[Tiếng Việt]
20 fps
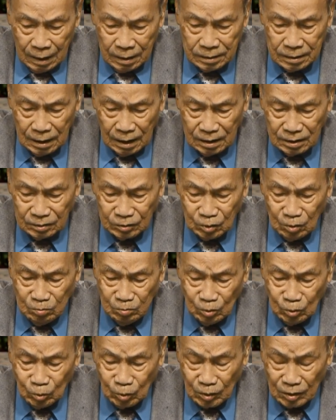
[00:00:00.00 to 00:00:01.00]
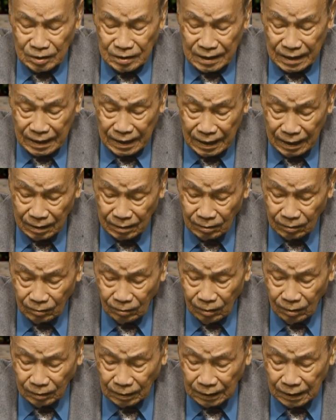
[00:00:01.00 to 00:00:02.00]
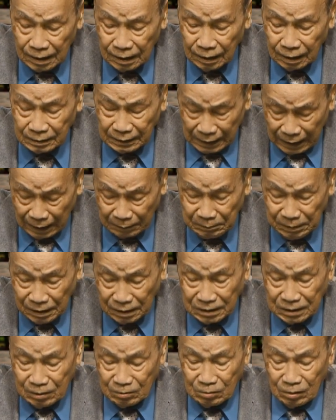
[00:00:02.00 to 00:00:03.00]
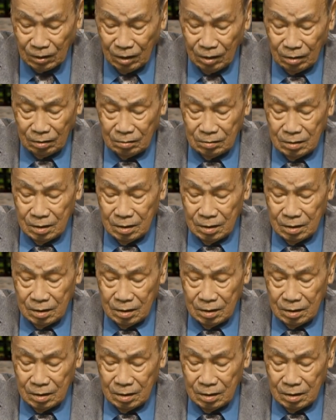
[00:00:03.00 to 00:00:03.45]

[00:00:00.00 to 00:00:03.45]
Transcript: Dân chúng Ukraine có thể đã biết điều đó,